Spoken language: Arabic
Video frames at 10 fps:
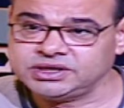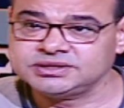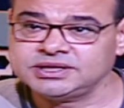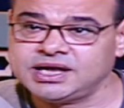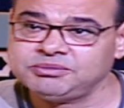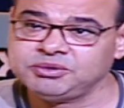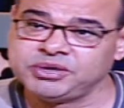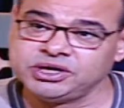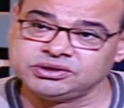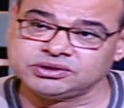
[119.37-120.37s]
نعزلها من
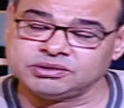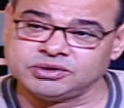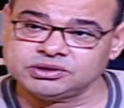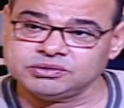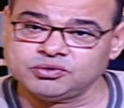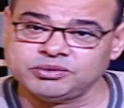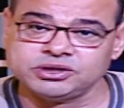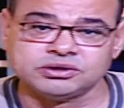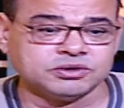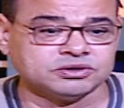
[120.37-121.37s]
بقيه الطماطم
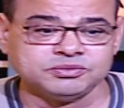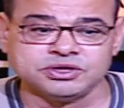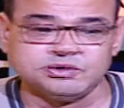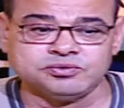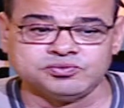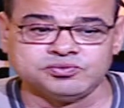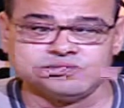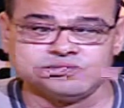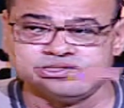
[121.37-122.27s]
ممتازه